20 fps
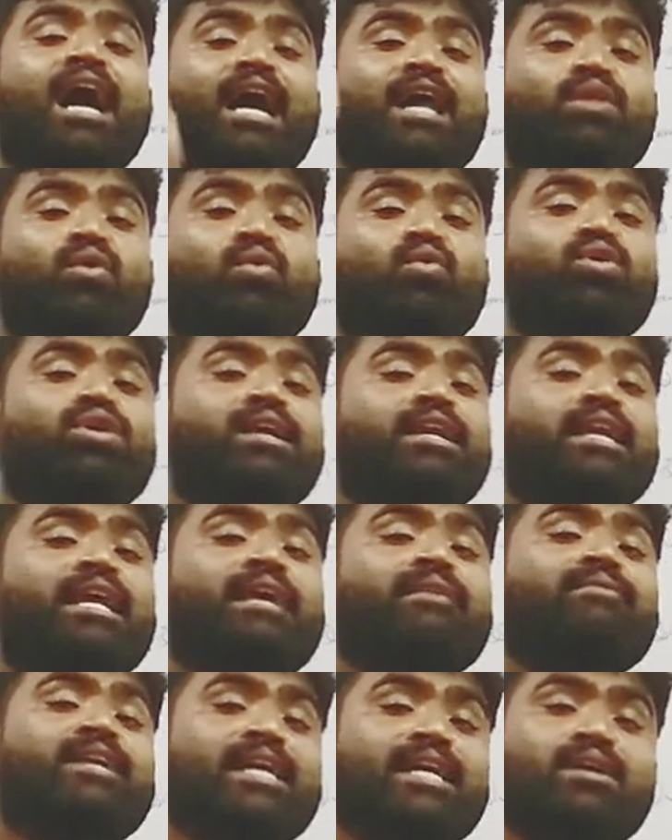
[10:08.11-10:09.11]
அது ஒன்றை
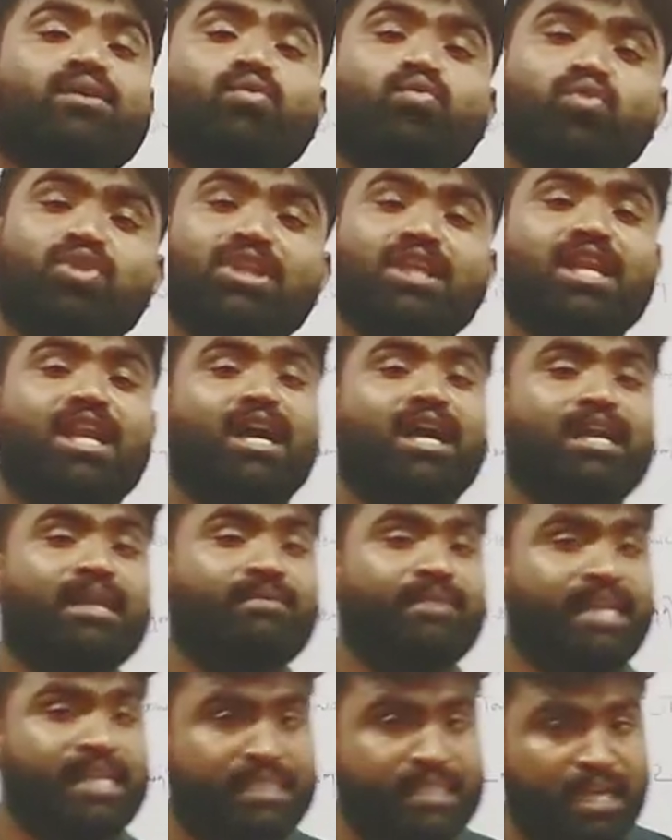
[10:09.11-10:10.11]
விட கூடுதலான
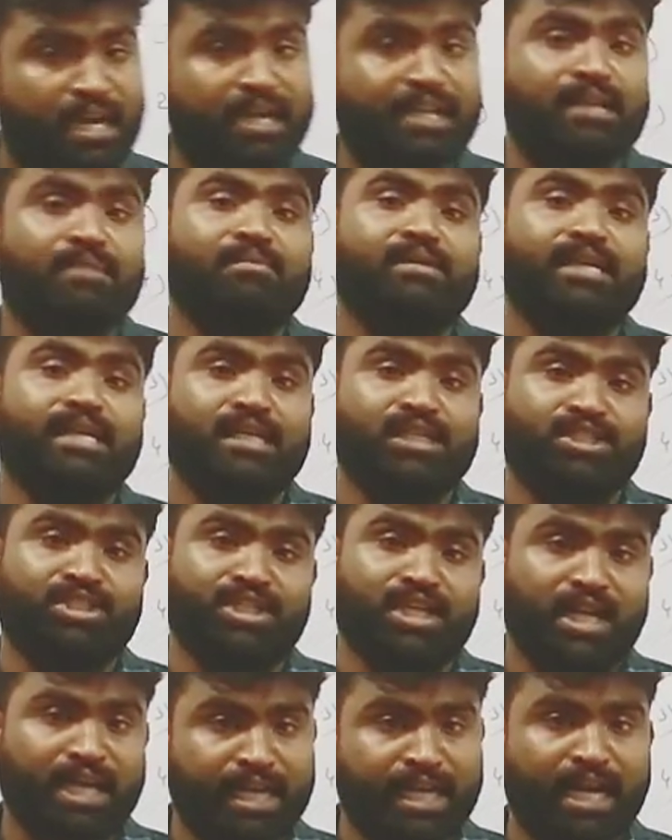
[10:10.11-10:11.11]
விலை சார்ந்த நம்ம
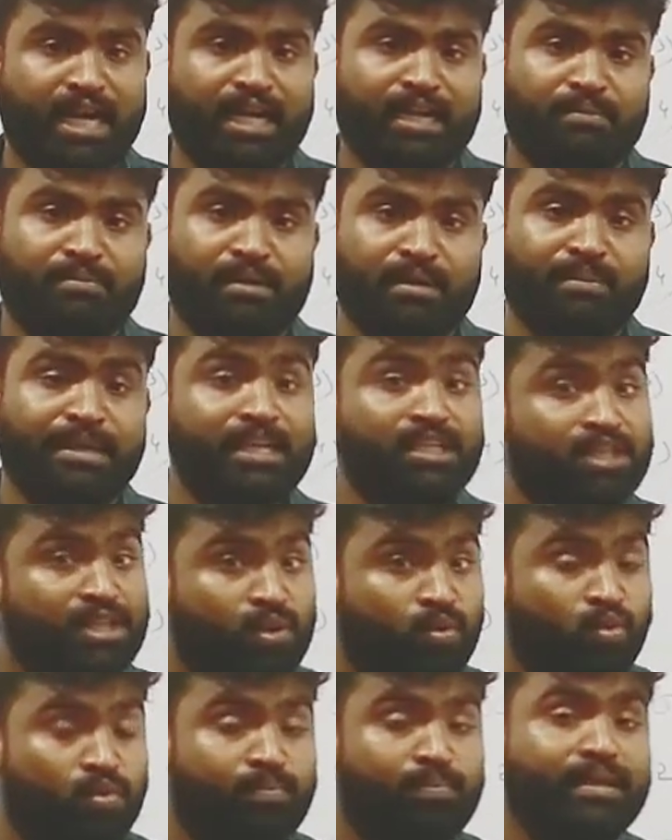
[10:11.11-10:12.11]
நிகழ்ச்சியாக காணப்படும் ஏன்னு
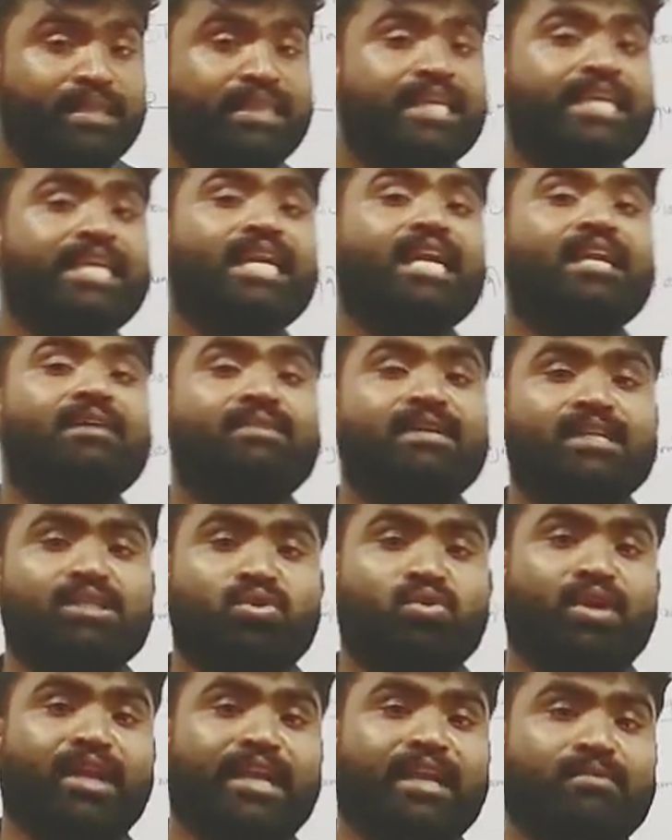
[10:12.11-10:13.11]
சொன்னால் உற்பத்தி இயலவுன்னு
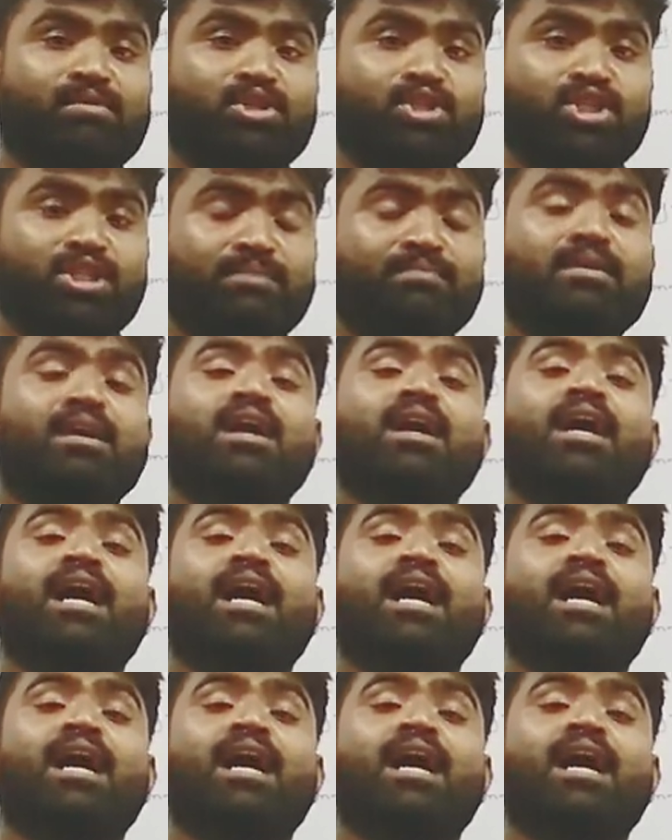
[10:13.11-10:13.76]
சொல்கிற என்ன விஷயம்